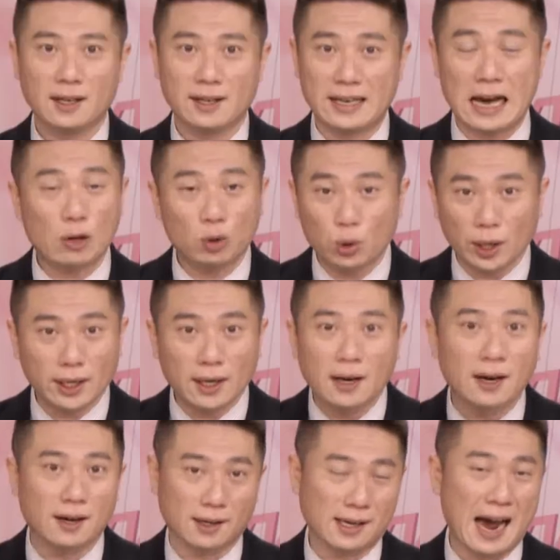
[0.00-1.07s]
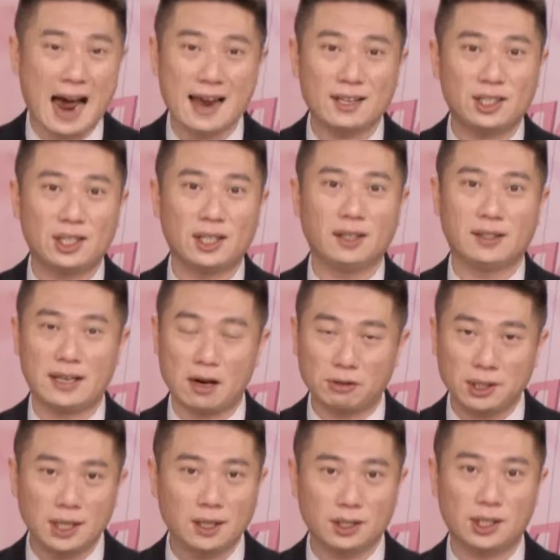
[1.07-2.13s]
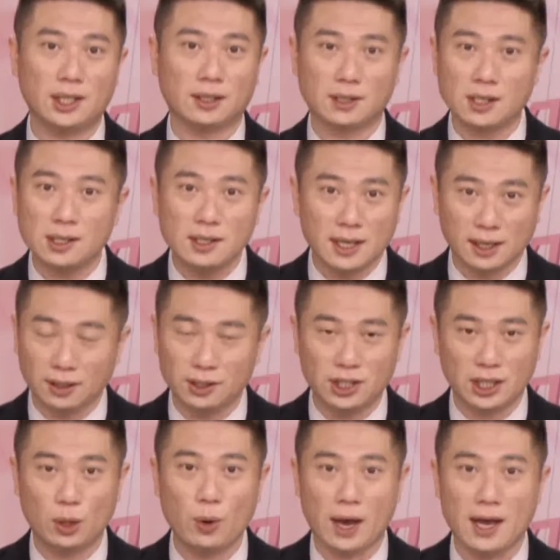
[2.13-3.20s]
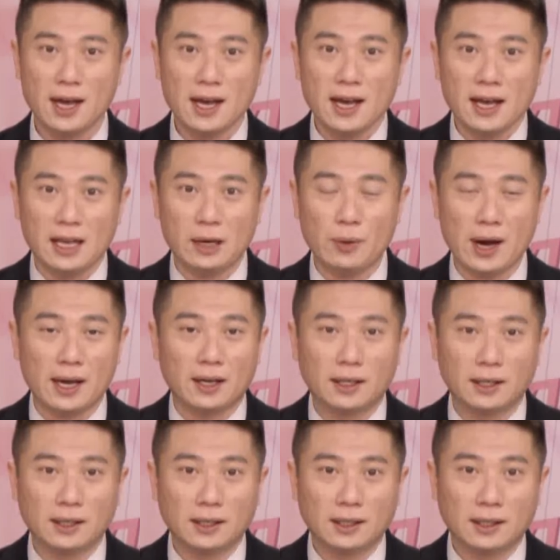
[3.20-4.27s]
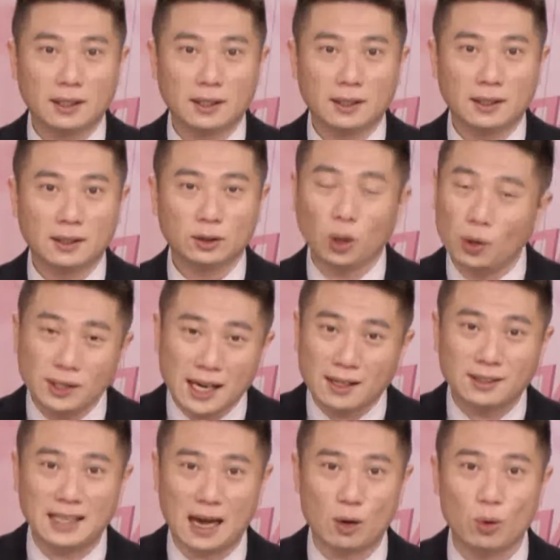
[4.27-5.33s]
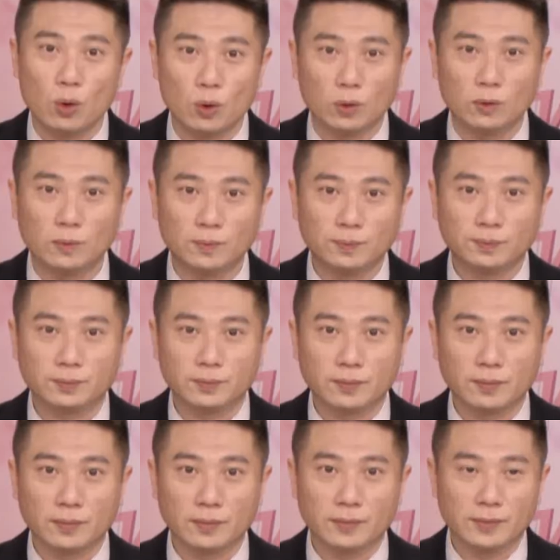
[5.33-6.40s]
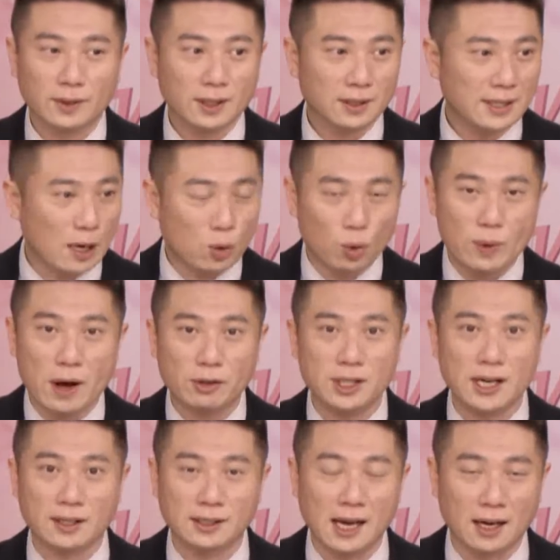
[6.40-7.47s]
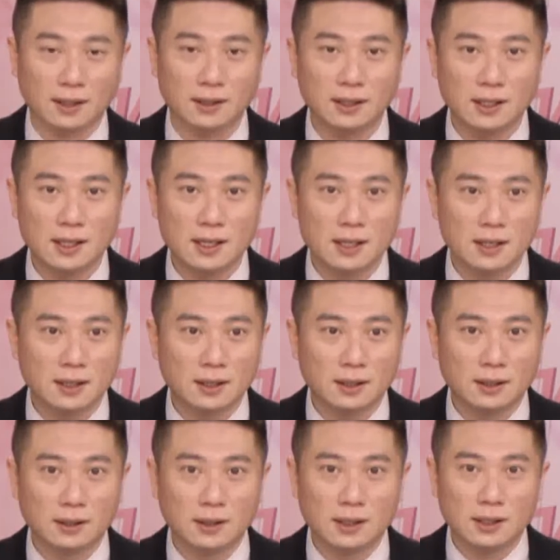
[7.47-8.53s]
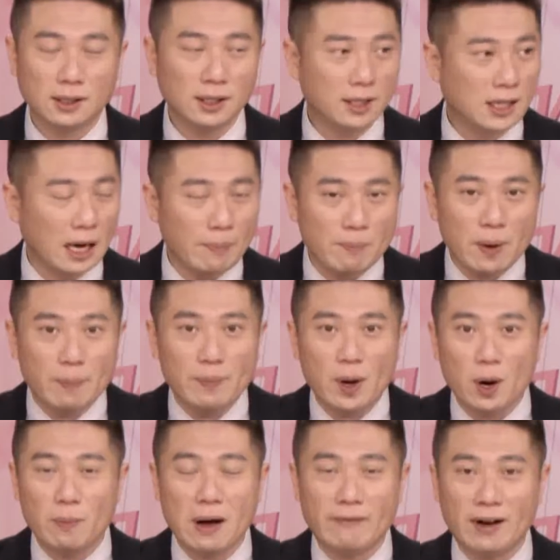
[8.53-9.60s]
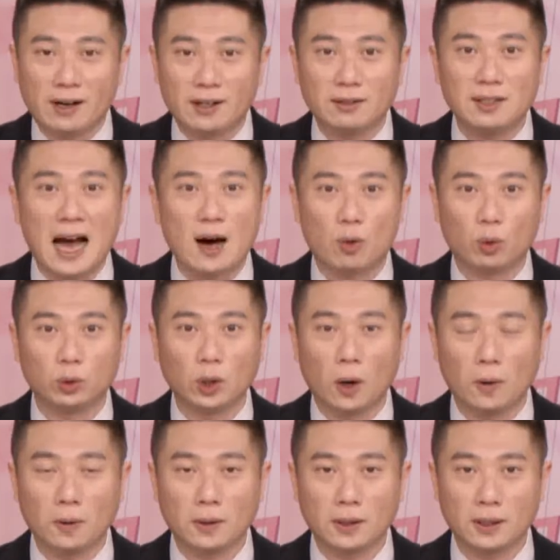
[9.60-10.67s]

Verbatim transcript: 你要觉得很开心，你要庆幸这是你的机会，因为通常散户在股票市场上是根本没有办法跟大股东